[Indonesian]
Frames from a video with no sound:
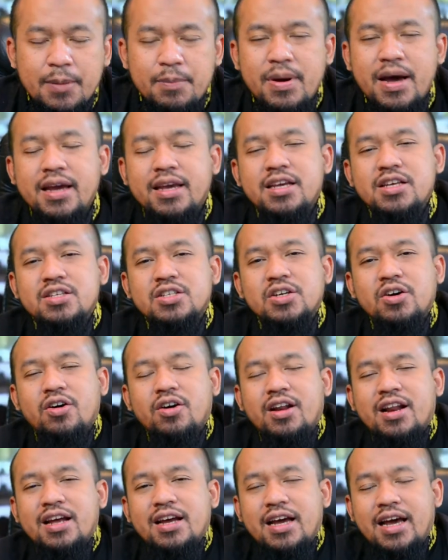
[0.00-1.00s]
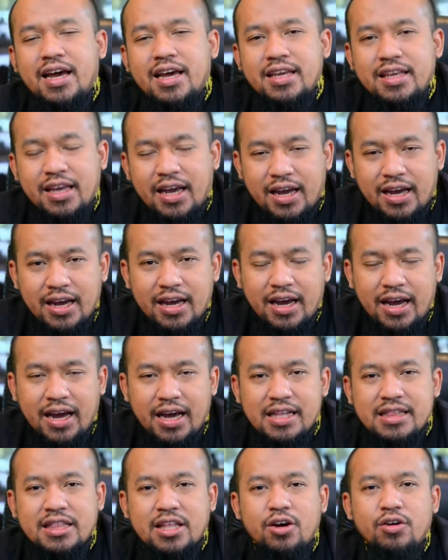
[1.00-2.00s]
Bagi seorang ayah
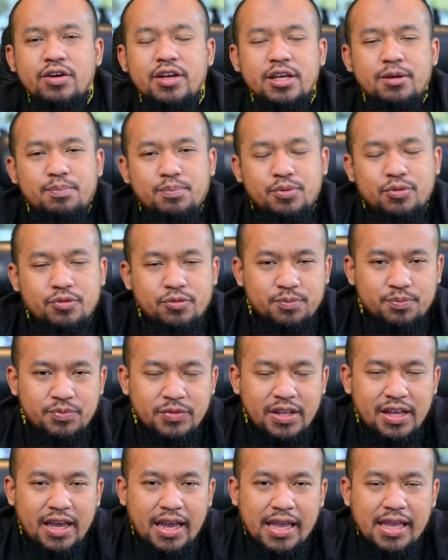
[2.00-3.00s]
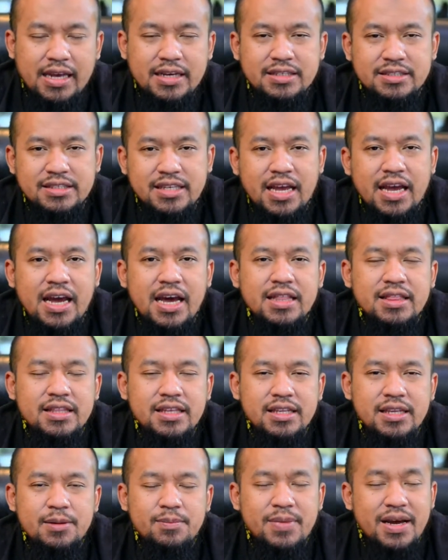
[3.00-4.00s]
atau ibu yang saat
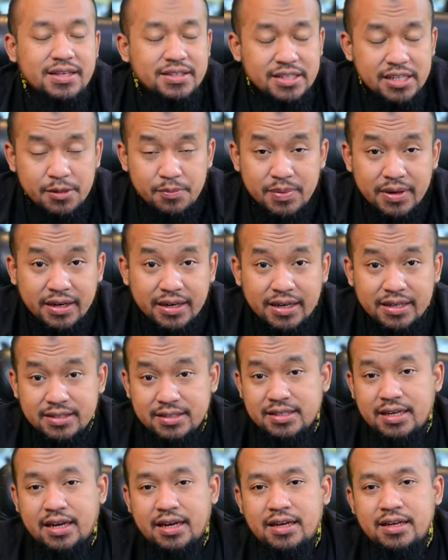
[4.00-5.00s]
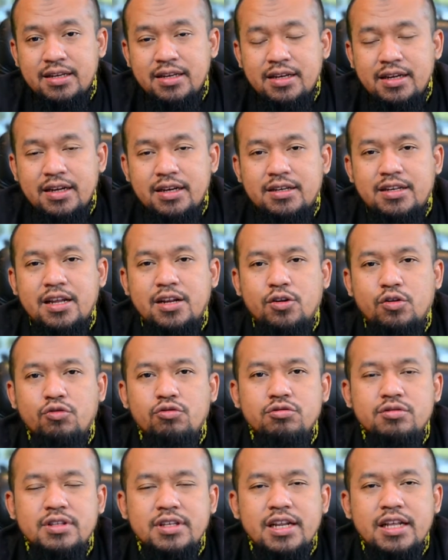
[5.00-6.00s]
ini masih bekerja dan
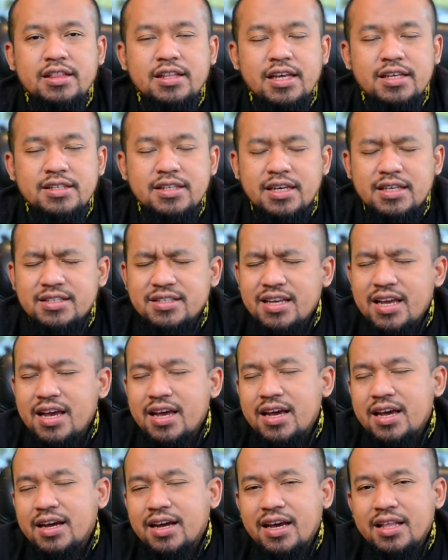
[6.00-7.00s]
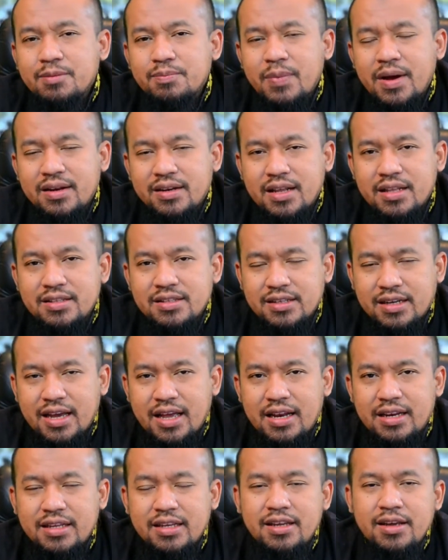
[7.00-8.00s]
rutinitasnya sangat padat
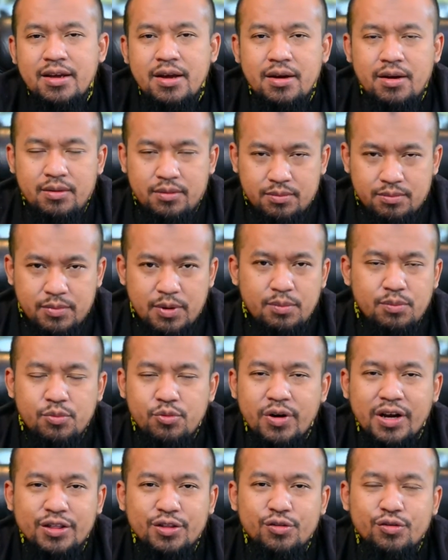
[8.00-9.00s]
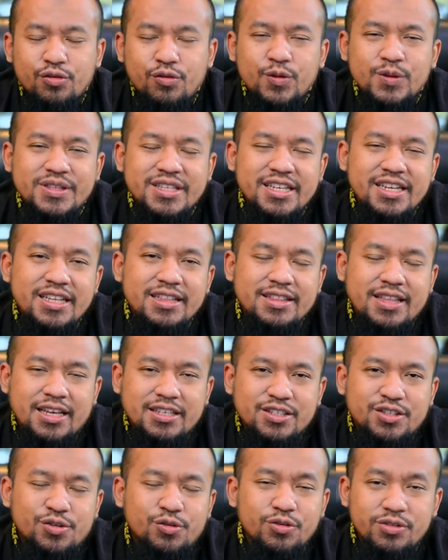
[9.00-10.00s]
sekali, membuat
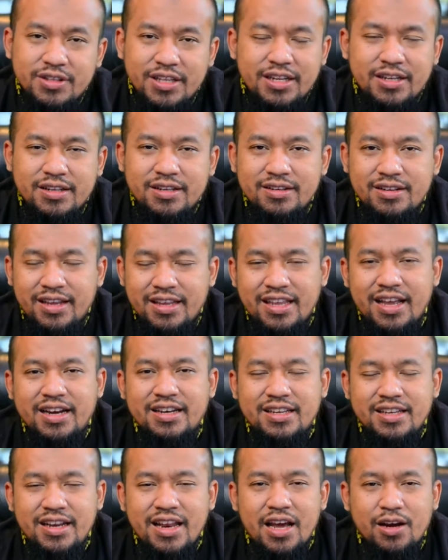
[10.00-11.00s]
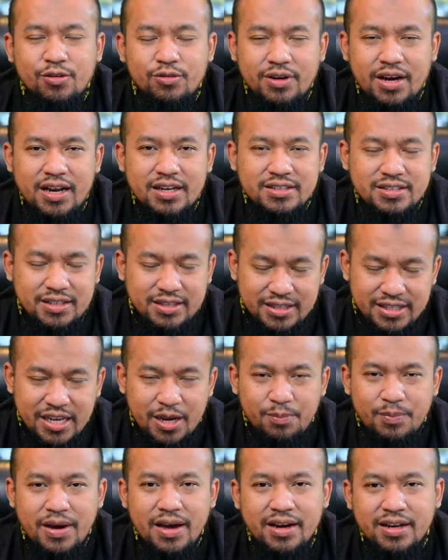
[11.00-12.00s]
rutinitas rutin yang dilakukan
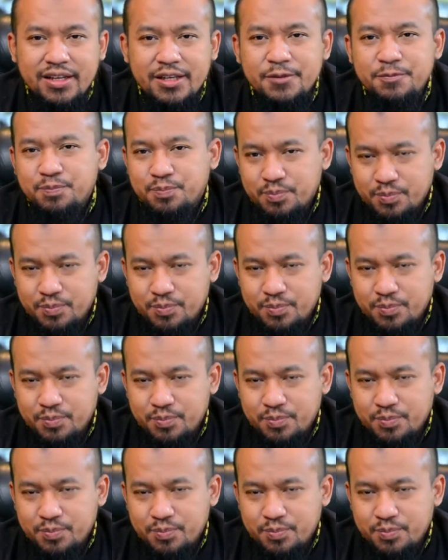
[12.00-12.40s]
setiap hari